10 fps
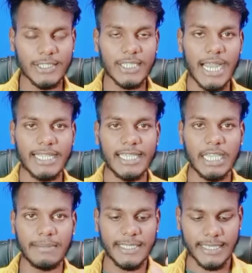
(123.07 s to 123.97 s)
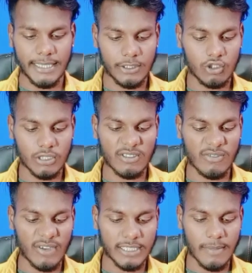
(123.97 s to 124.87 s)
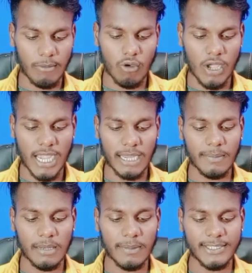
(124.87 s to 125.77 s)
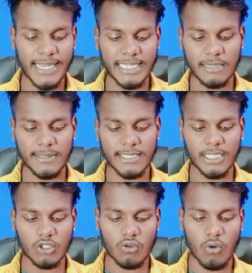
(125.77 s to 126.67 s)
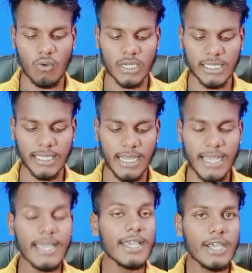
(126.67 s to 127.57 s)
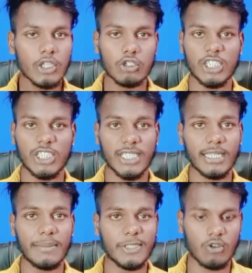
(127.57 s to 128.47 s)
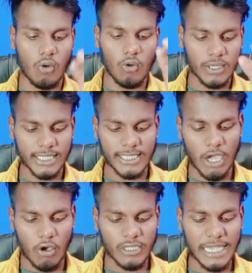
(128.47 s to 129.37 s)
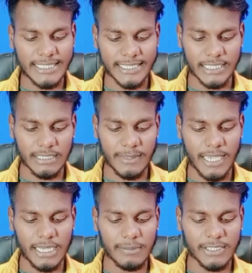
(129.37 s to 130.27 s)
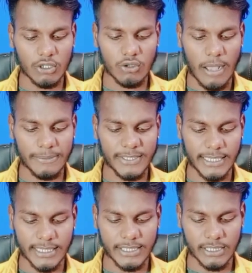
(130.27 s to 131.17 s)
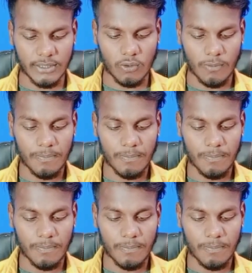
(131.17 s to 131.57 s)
चार्जिंग इनमेशन तो सबसे फर्स्ट में आपको आएगा एनवेलेबल चार्जिंग इनमेशन इसको ऑन कर देना है तो जैसे देखिए मैं इसको ऑन कर दिया और यहाँ से किसी भी इनमेशन को आप सेट कर सकते हो